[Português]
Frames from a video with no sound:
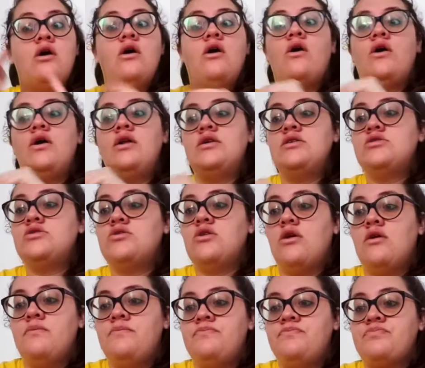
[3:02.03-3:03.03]
Olha
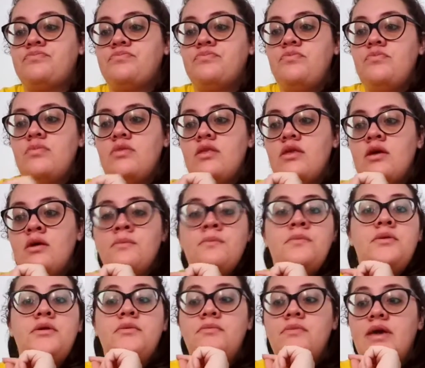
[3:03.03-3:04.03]
só.
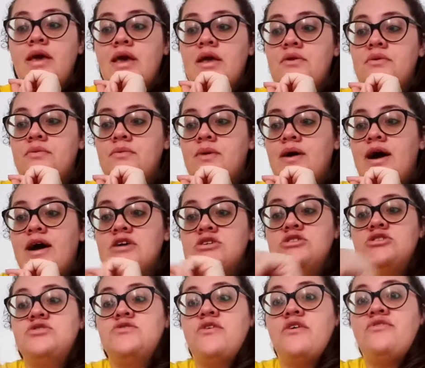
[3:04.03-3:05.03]
Primeiro, a
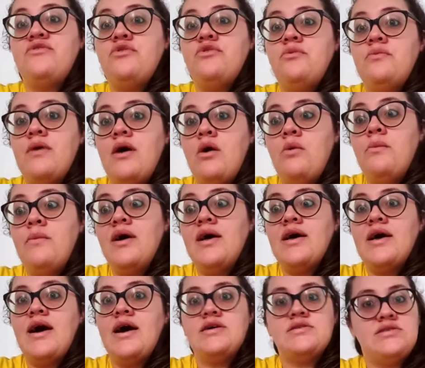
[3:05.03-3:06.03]
gente vai formar uma
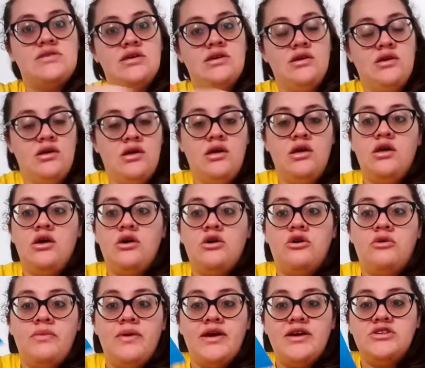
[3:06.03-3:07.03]
casa.
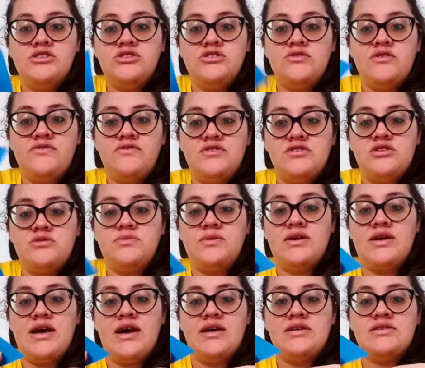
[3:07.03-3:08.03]
Como é que a gente vai fazer
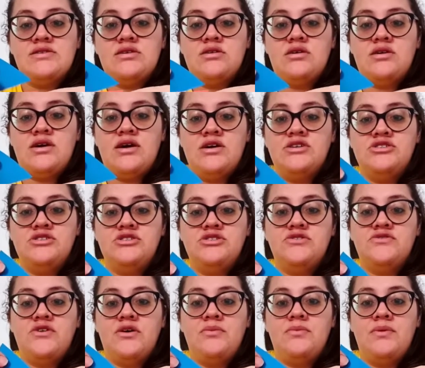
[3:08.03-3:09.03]
uma casa? A gente
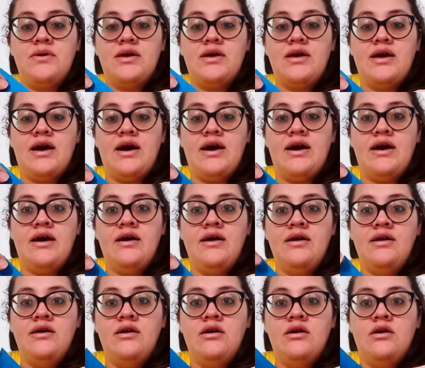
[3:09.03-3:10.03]
vai pegar...
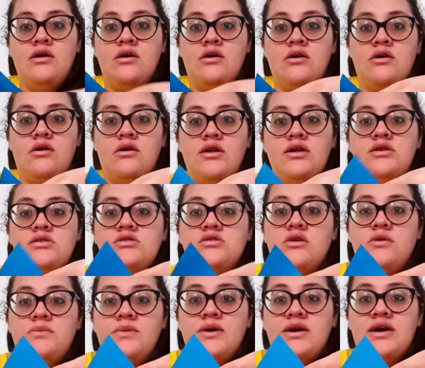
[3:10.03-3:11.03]
Olha
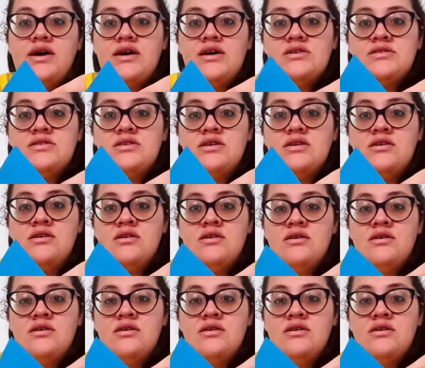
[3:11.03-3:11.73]
só uma casa.